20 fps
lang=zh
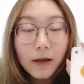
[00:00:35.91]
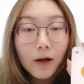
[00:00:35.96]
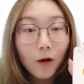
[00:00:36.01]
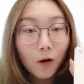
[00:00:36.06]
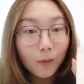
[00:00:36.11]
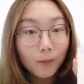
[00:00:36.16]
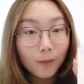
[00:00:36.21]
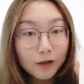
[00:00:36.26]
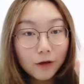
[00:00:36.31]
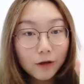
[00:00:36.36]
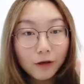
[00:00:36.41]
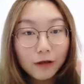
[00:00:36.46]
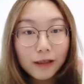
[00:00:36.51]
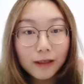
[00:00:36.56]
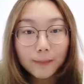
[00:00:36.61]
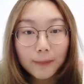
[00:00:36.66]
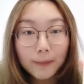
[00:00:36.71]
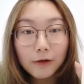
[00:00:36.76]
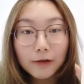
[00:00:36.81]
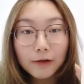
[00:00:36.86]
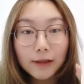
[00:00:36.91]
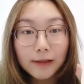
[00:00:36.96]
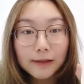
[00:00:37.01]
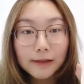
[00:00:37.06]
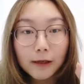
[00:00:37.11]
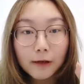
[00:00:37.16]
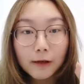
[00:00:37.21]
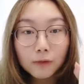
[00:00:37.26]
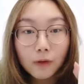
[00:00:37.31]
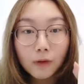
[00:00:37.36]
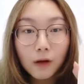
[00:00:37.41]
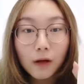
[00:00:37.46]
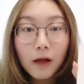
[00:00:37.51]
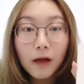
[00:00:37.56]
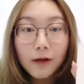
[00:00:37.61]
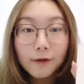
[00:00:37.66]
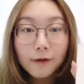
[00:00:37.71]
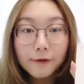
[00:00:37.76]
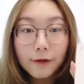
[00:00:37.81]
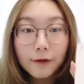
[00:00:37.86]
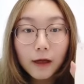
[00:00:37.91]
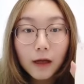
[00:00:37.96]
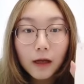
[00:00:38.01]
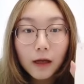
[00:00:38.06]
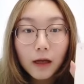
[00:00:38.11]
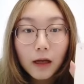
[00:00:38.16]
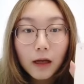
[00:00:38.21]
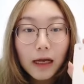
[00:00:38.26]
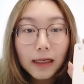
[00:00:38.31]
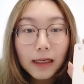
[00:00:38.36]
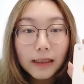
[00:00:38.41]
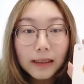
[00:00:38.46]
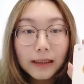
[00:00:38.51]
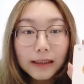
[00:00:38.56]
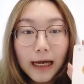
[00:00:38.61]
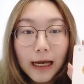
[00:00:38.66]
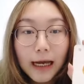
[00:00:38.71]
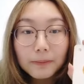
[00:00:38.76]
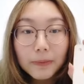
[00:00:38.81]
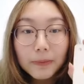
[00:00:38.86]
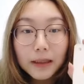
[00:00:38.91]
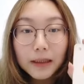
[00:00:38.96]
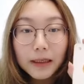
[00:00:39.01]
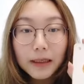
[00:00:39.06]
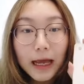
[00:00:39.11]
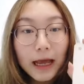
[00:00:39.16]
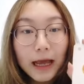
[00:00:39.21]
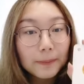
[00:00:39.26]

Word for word: 我们周一的标题叫做 The Yummy